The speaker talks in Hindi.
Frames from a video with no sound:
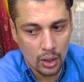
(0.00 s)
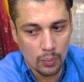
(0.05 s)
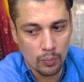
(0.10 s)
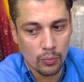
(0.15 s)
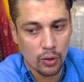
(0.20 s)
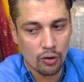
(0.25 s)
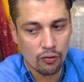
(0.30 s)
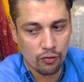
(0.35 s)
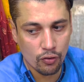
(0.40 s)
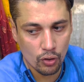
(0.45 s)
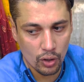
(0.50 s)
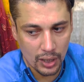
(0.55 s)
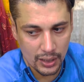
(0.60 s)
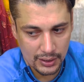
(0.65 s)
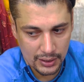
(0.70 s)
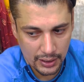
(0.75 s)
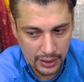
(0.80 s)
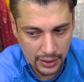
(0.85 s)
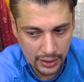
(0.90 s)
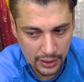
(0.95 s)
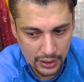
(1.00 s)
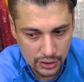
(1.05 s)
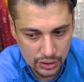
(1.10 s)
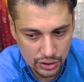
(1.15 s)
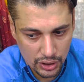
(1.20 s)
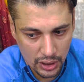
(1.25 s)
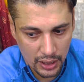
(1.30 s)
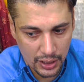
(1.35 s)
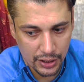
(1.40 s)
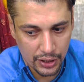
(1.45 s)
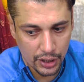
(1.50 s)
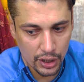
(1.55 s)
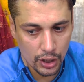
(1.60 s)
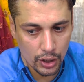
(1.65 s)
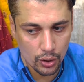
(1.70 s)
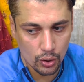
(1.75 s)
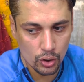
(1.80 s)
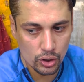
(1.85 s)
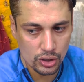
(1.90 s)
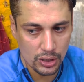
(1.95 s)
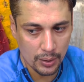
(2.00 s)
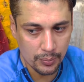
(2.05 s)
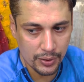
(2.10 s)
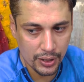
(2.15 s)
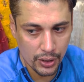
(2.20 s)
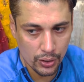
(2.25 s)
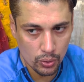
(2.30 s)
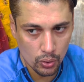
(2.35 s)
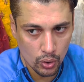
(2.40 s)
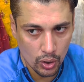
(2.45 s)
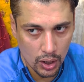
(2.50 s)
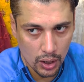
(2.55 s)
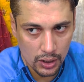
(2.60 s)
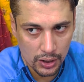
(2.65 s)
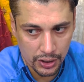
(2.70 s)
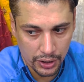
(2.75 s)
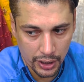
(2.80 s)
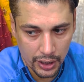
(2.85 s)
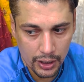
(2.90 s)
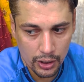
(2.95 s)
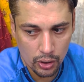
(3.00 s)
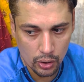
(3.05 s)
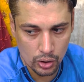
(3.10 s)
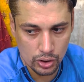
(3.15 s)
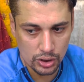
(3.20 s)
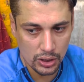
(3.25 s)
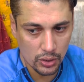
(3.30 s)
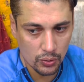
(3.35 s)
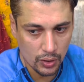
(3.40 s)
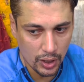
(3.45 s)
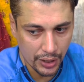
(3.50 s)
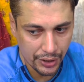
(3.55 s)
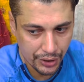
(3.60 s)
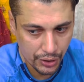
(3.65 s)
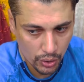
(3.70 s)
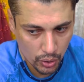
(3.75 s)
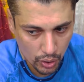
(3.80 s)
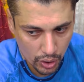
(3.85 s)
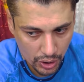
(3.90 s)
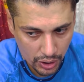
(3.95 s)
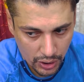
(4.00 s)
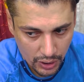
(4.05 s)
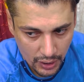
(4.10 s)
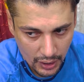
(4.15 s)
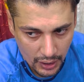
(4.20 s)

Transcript: भरपूर आती रहेगी इन डेली रोज़ अपडेट होगा डेली रोज़ नई वाइटी होगी